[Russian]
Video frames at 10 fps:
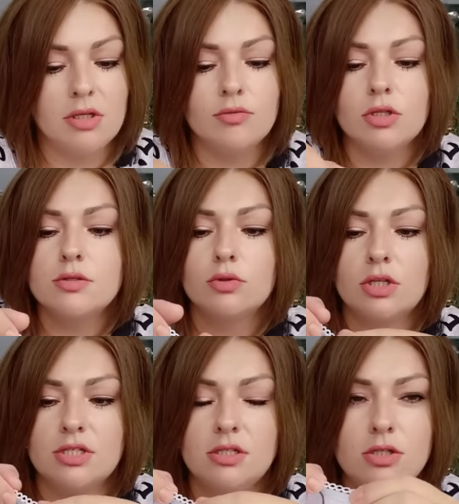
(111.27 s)
И вот эти вот
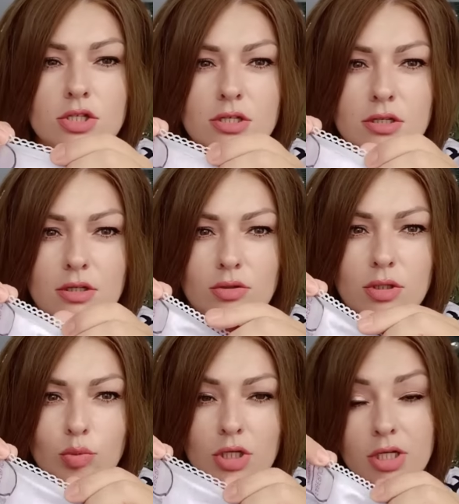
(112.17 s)
резиночки,
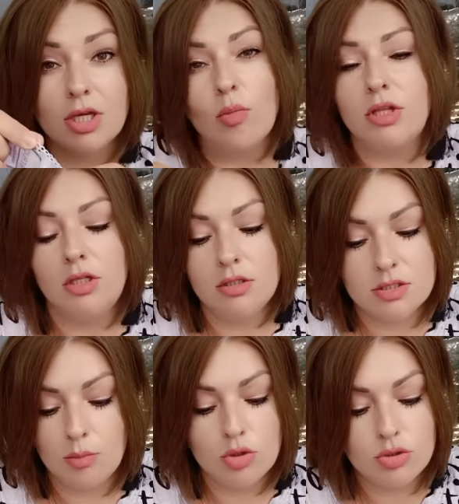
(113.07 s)
которые по краям, они
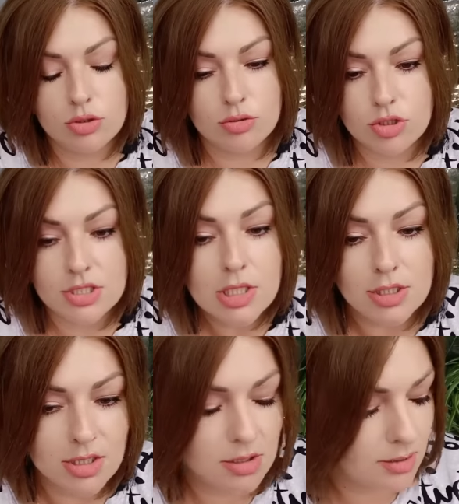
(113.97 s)
с ним ничего не случается,
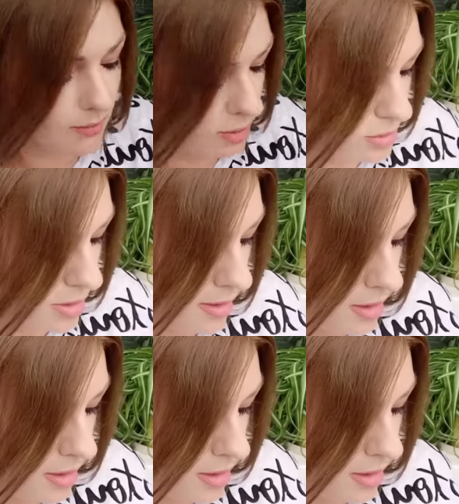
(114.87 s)
они не отрываются.